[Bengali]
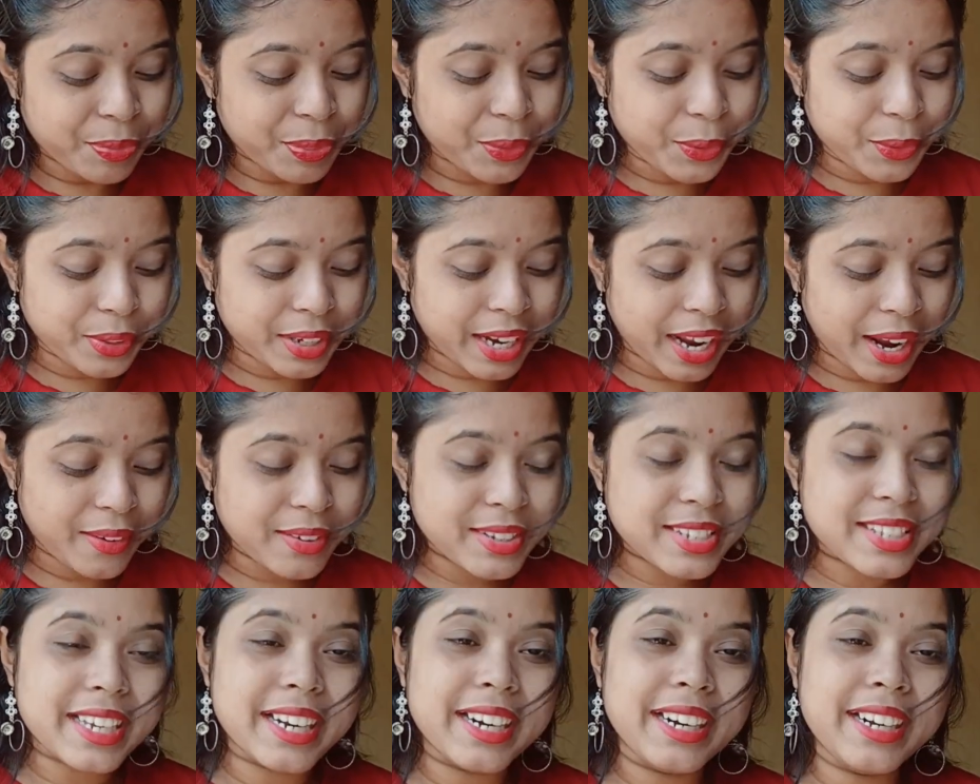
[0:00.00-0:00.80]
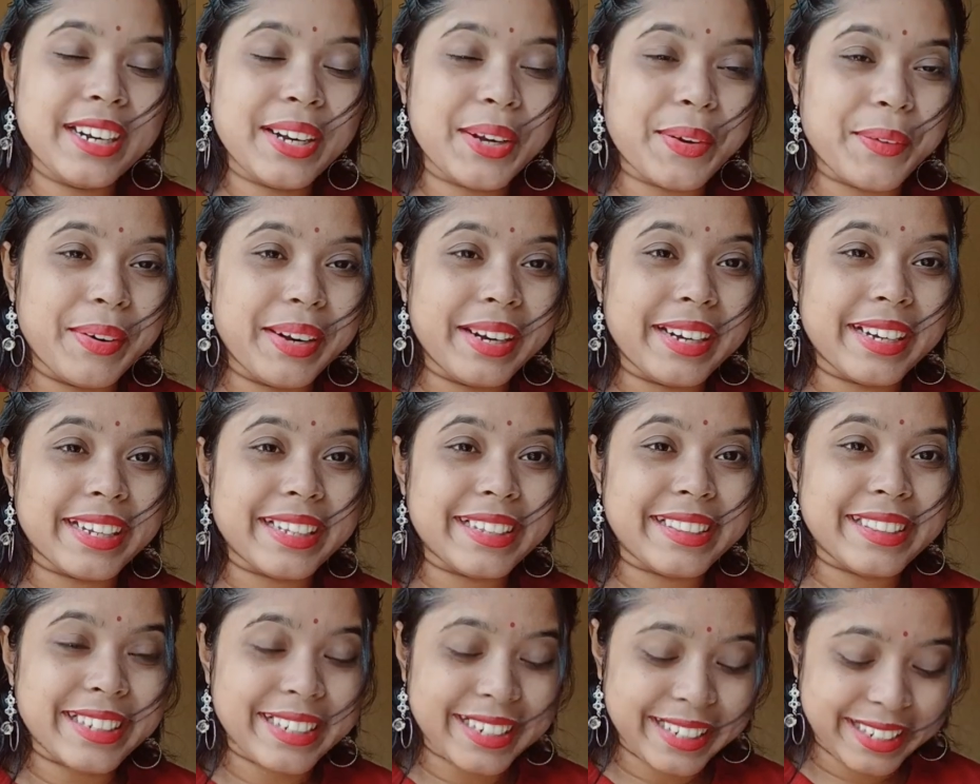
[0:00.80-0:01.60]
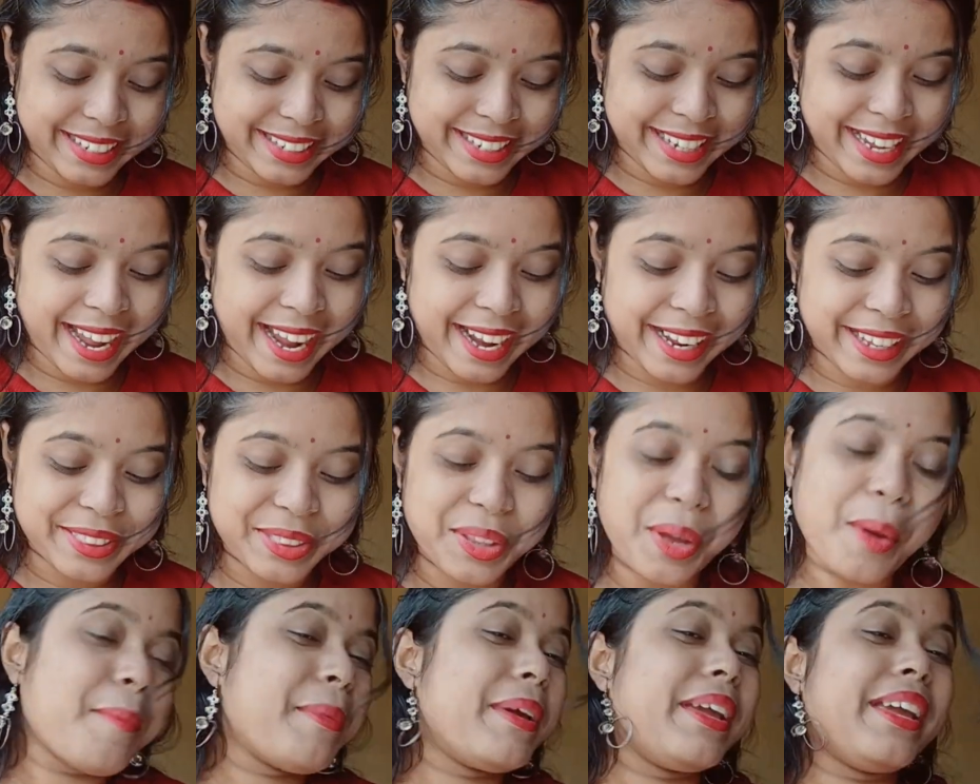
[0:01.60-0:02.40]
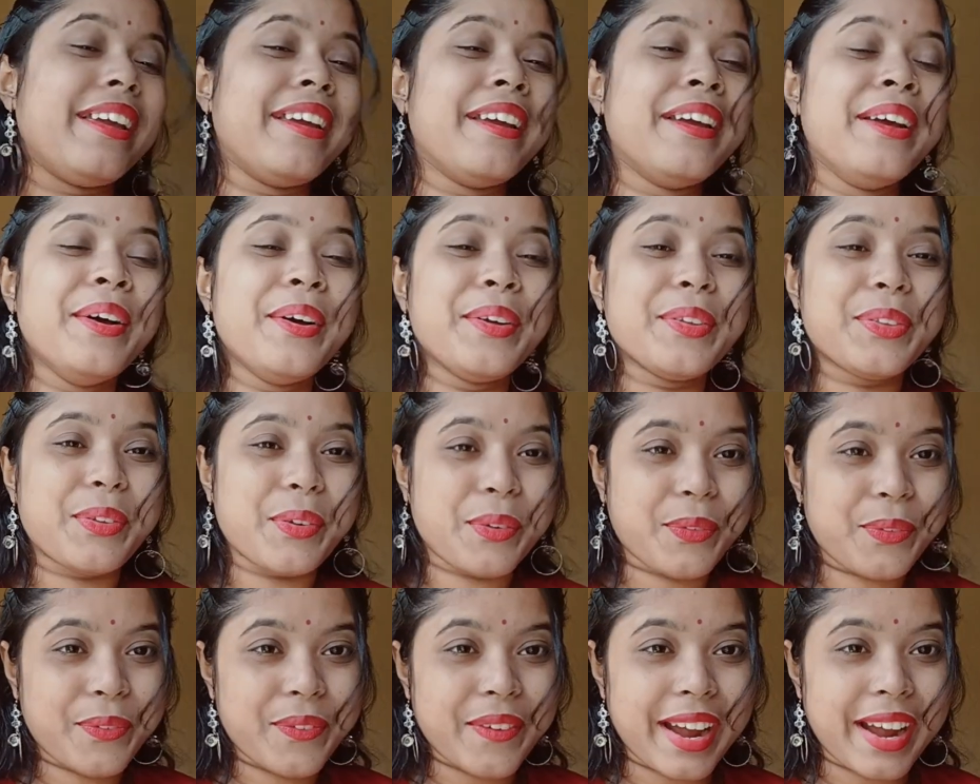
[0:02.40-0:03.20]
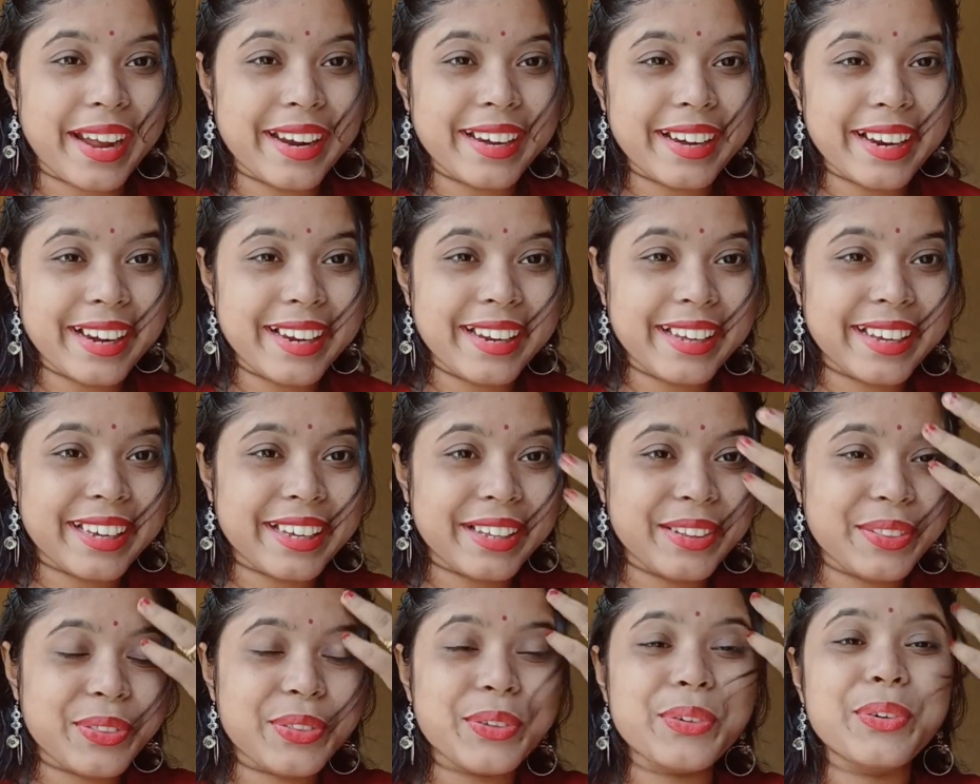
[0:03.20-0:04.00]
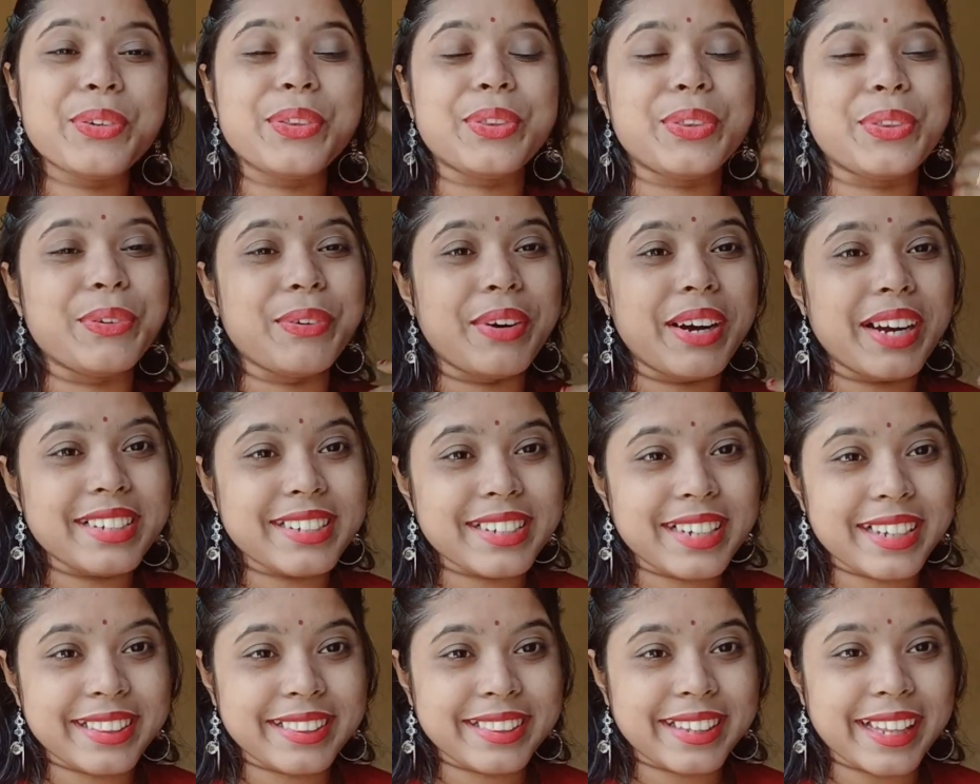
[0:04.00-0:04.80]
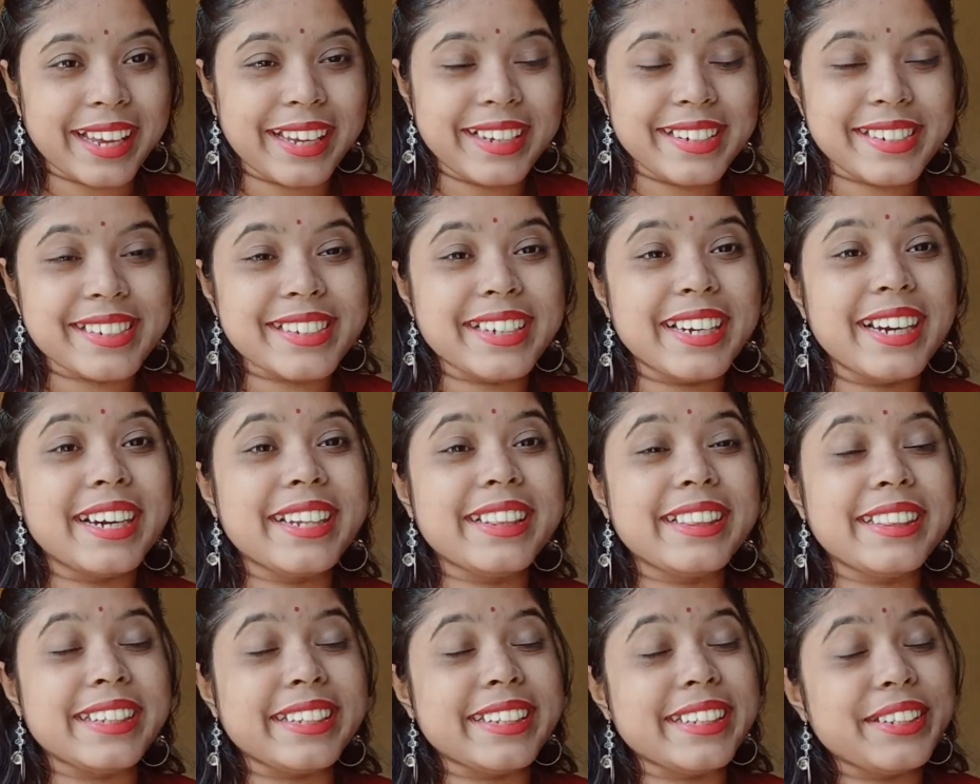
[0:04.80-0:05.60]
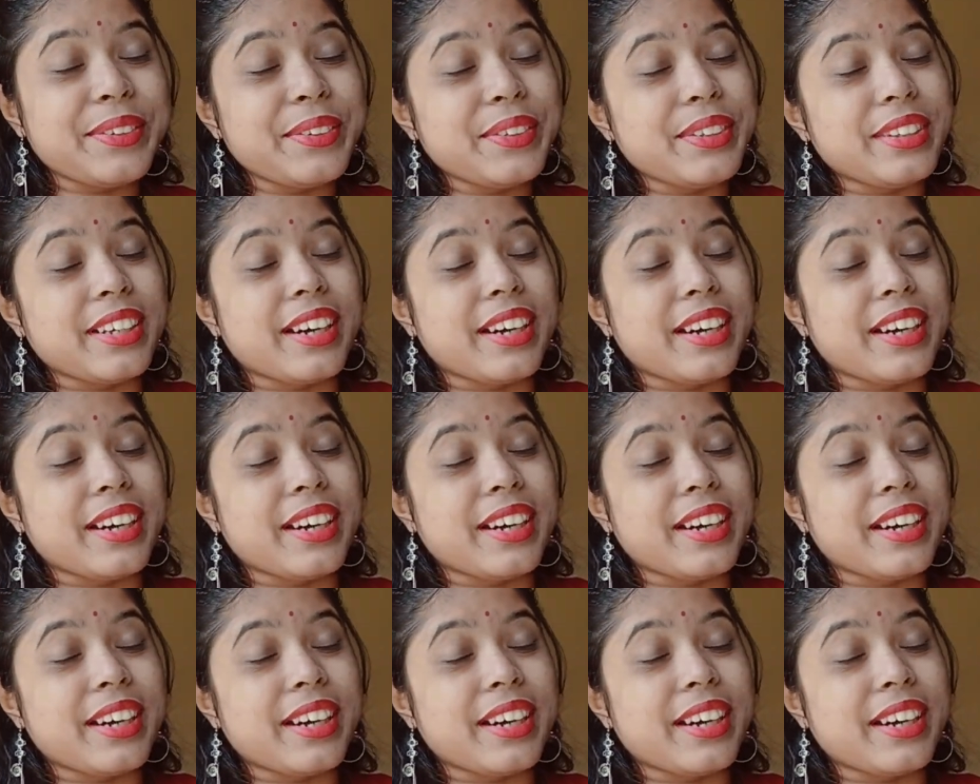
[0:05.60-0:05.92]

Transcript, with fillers: টু থাউজেন্ড টোয়েন্টি থ্রি একদমই তো ফাইনালি কিন্তু দু হাজার তেইশের তিন